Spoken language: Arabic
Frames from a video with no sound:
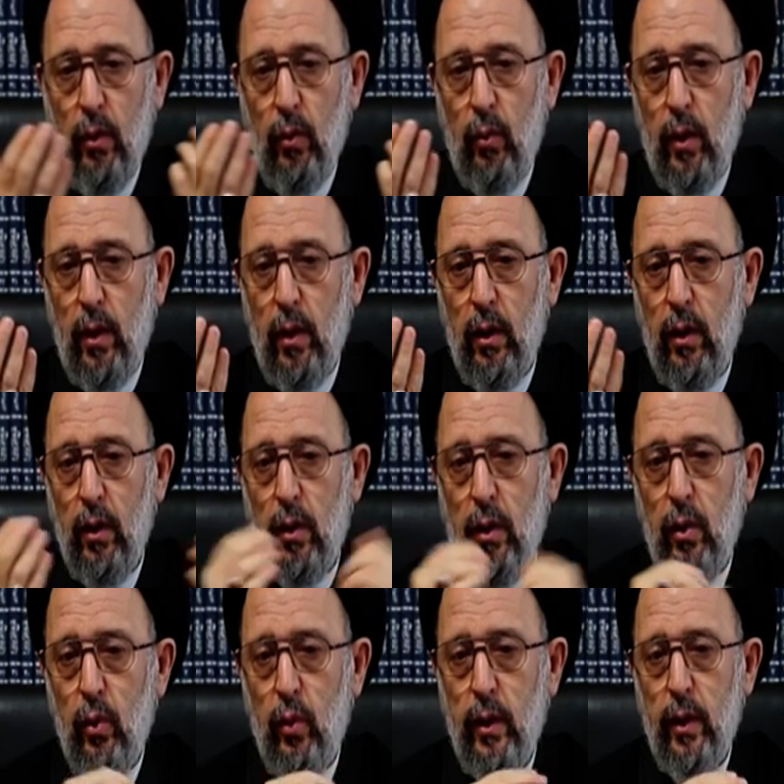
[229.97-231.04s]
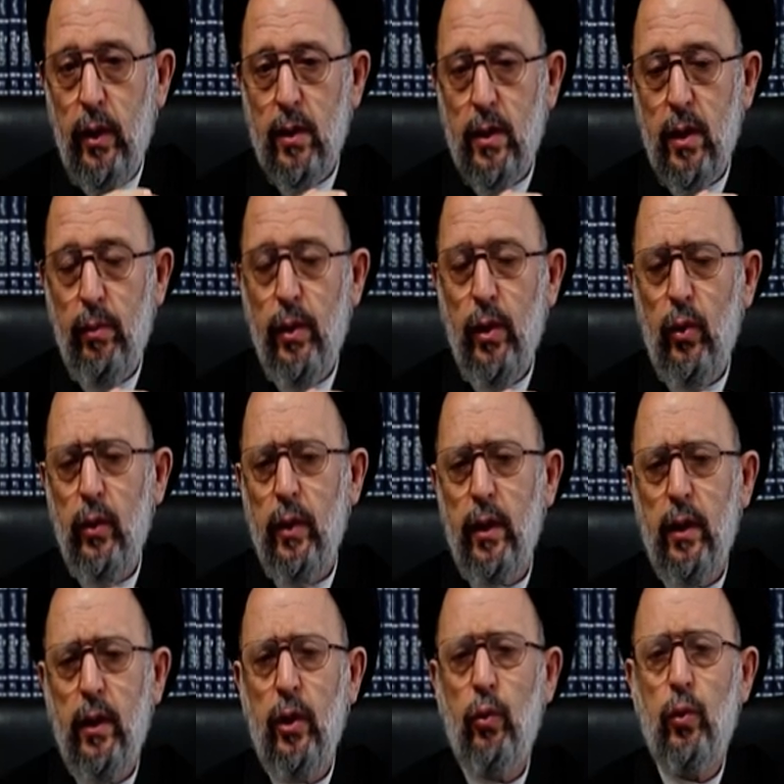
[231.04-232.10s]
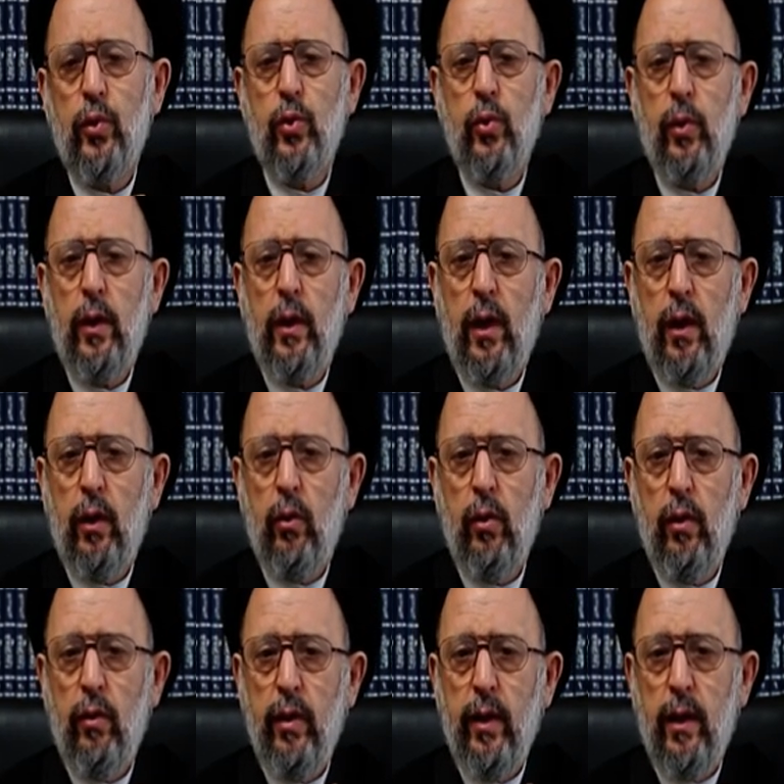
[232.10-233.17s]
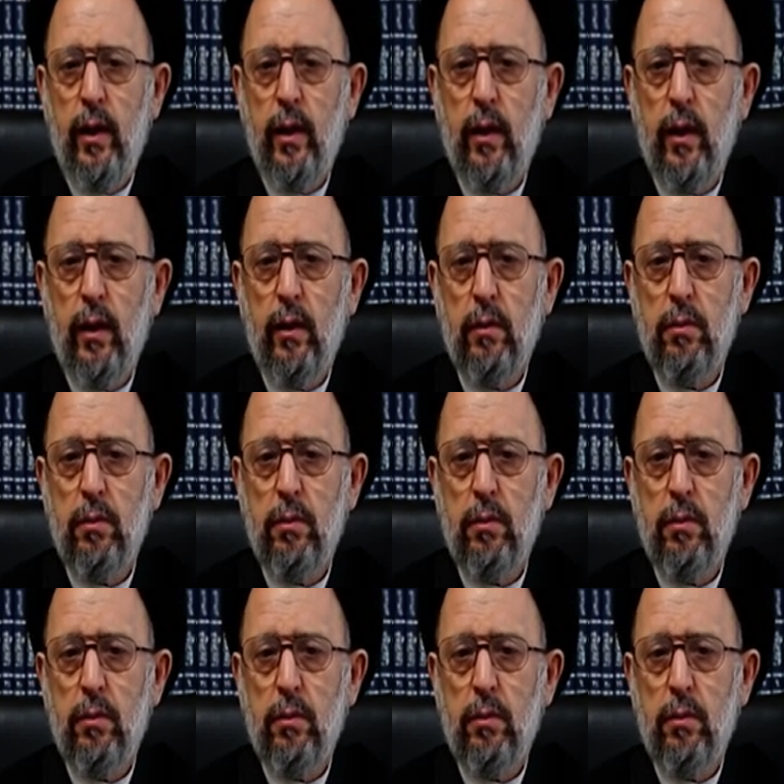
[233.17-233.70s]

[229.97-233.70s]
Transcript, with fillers: والله هو سبيلنا للوصول إلى كل ذلك